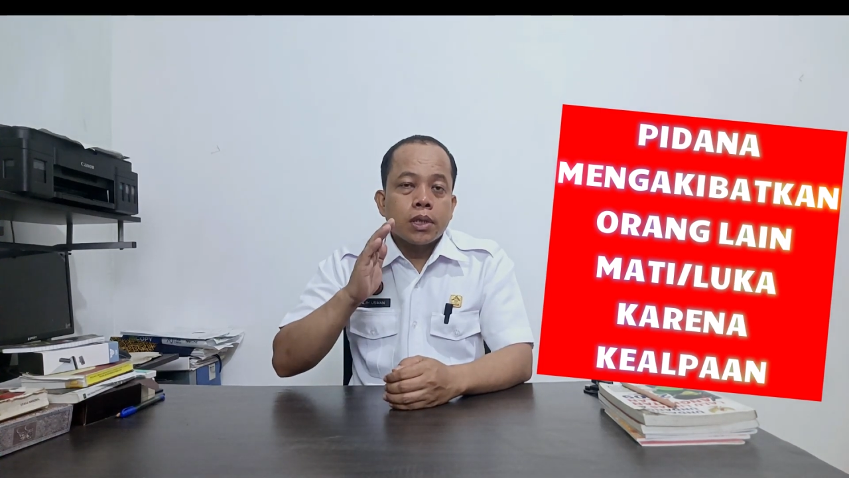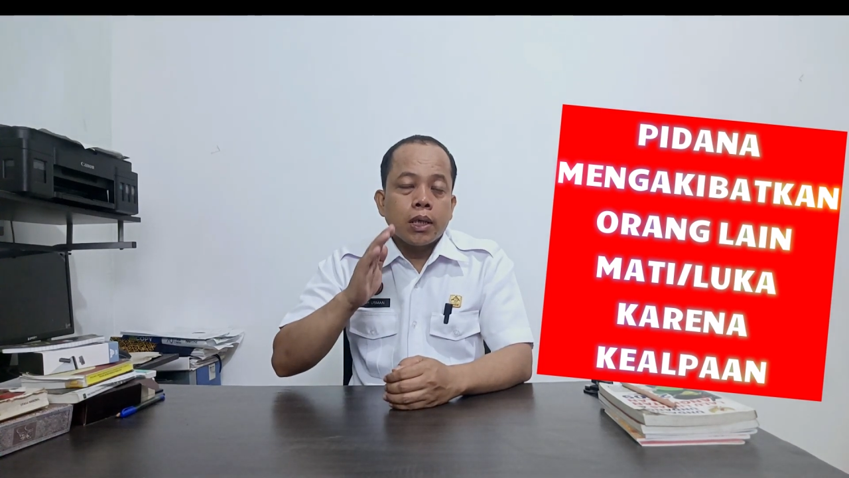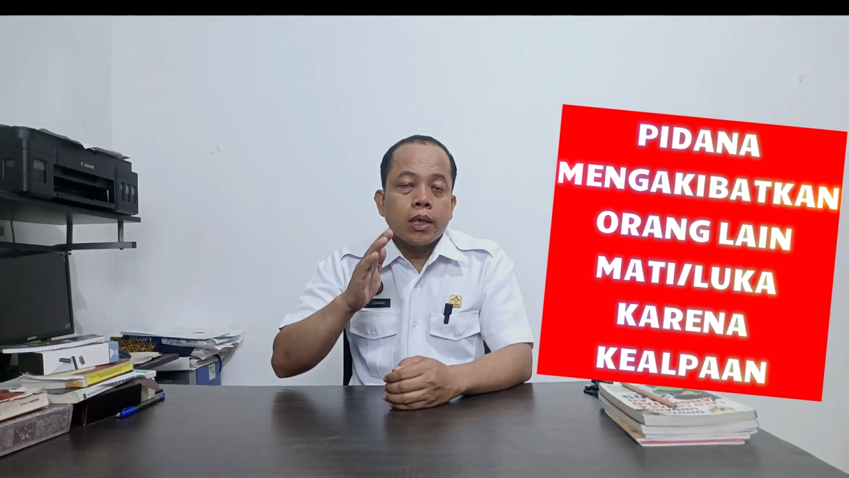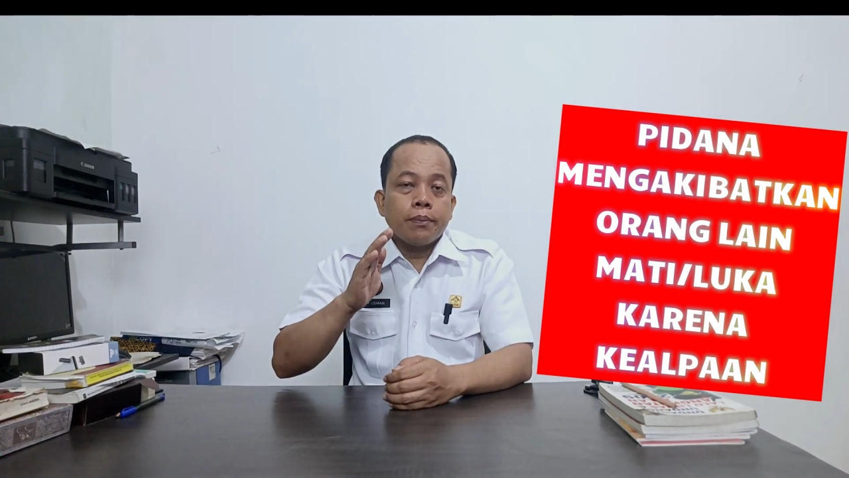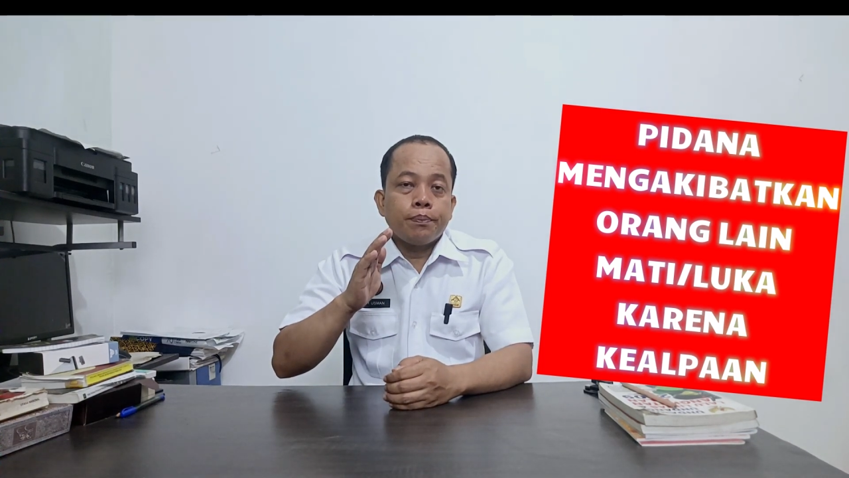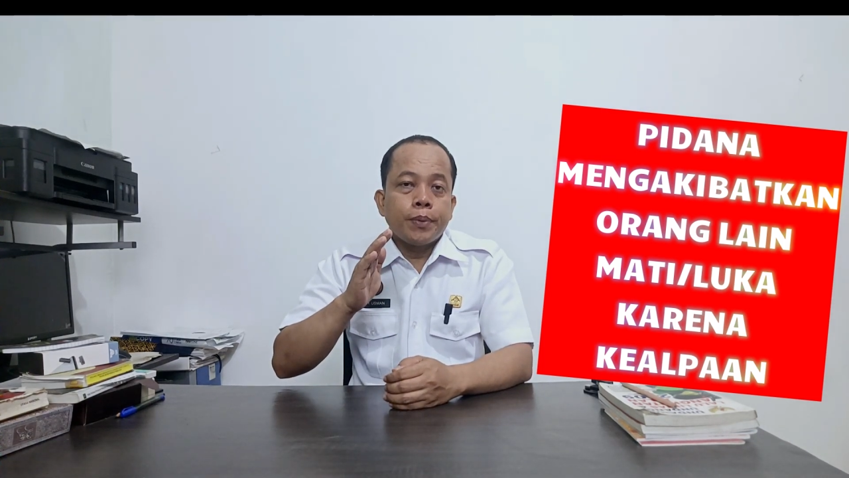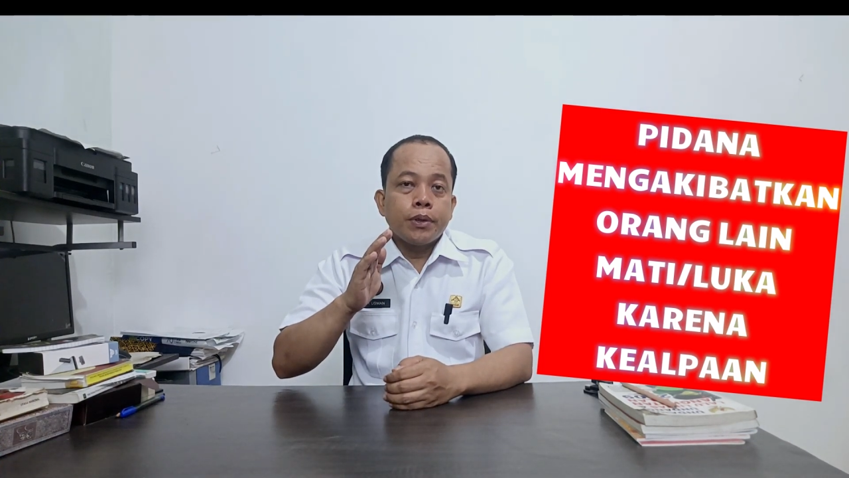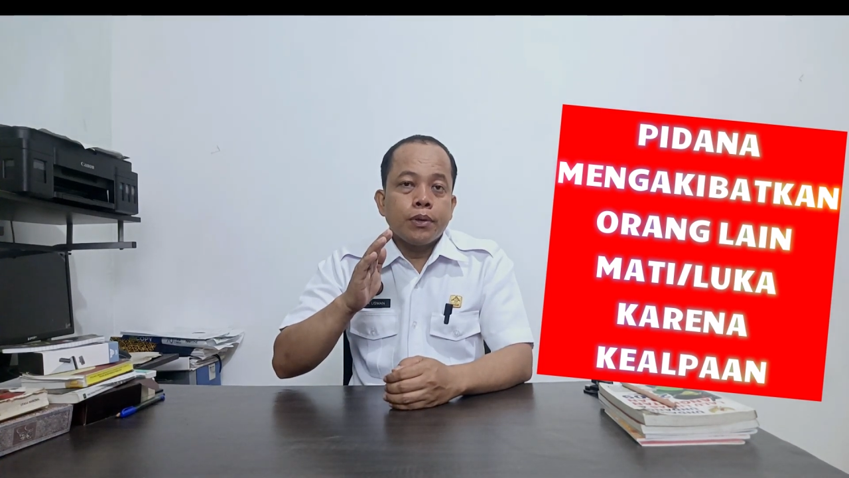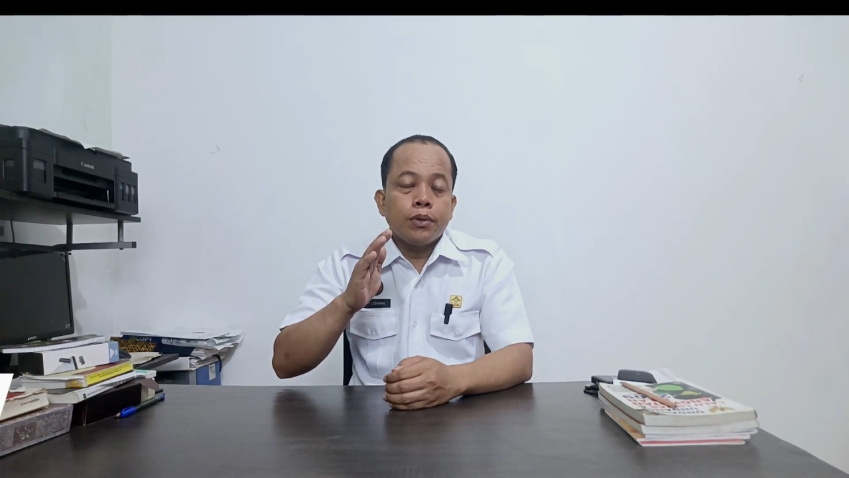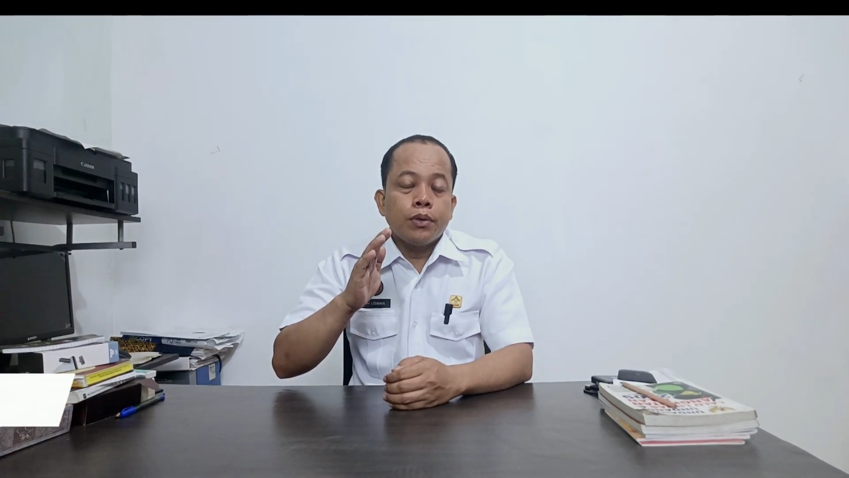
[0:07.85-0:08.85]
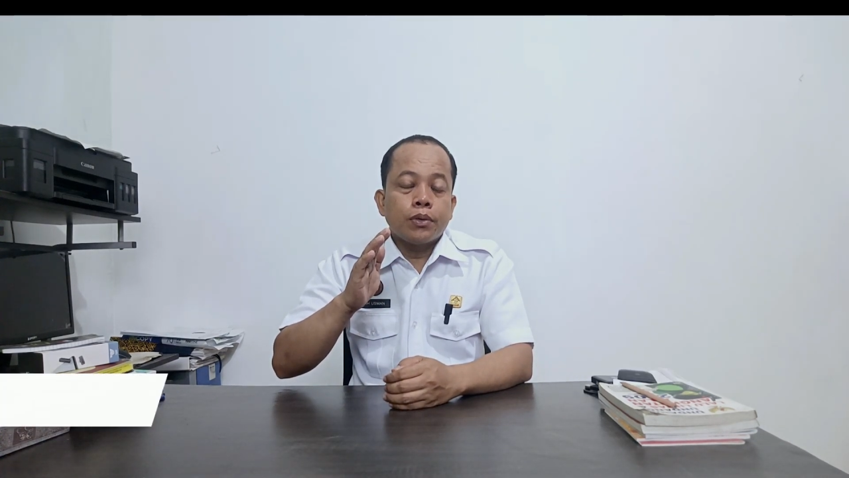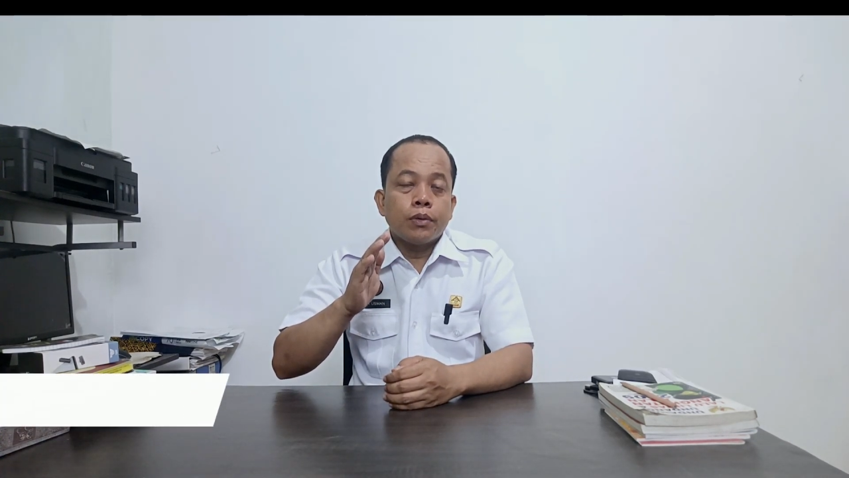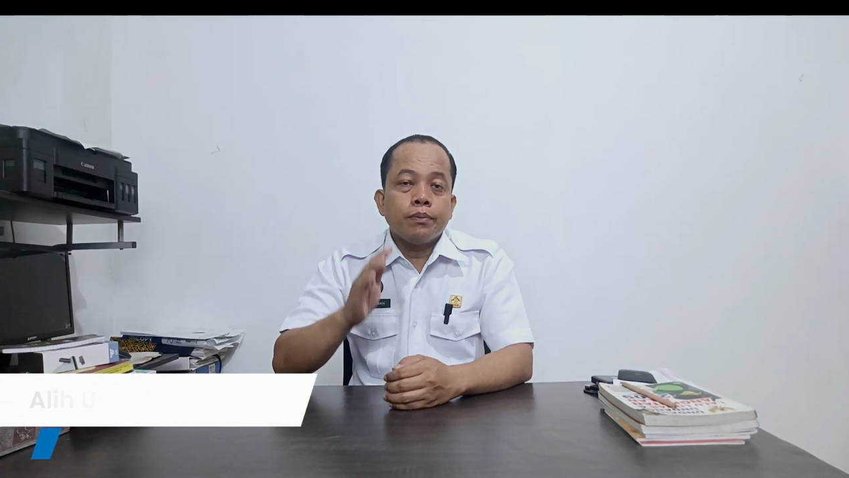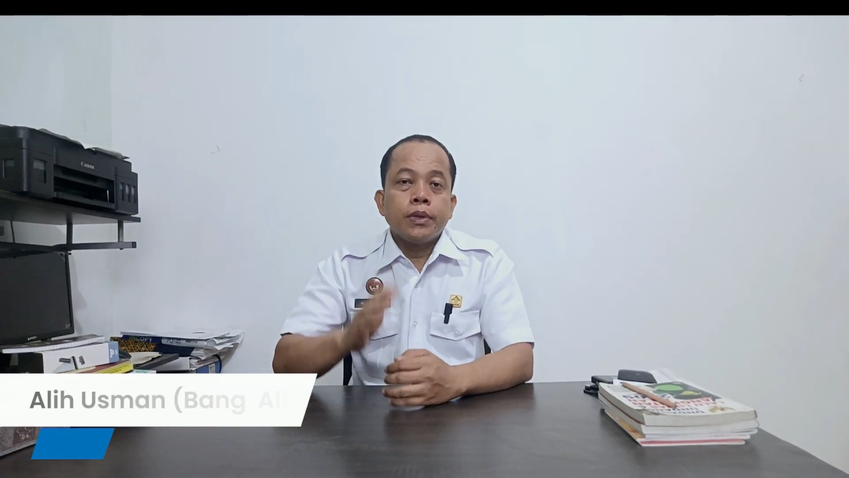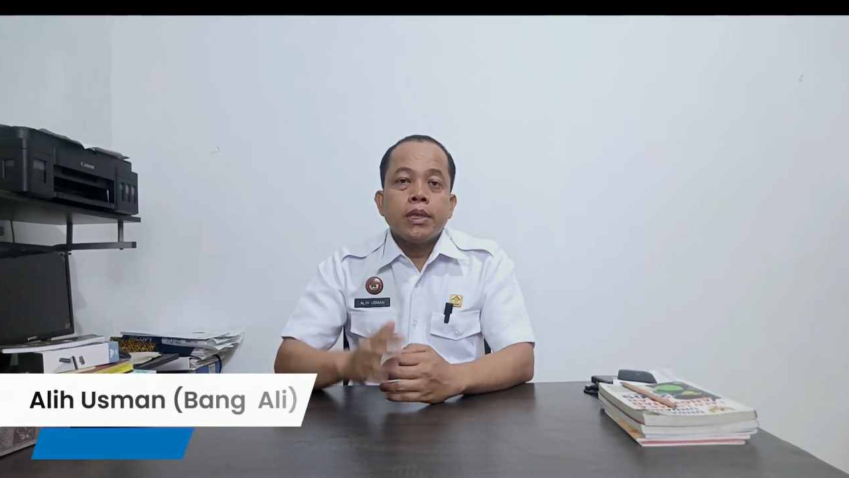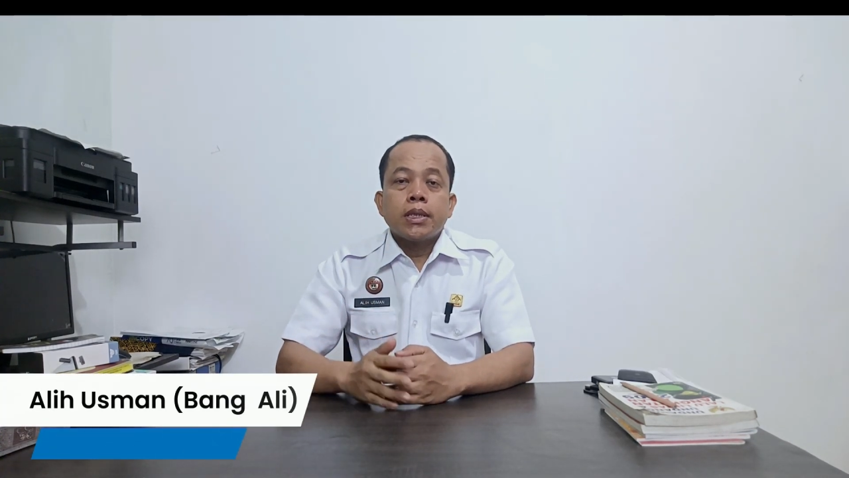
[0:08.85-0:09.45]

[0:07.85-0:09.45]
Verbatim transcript: Salam penyuluh hukum.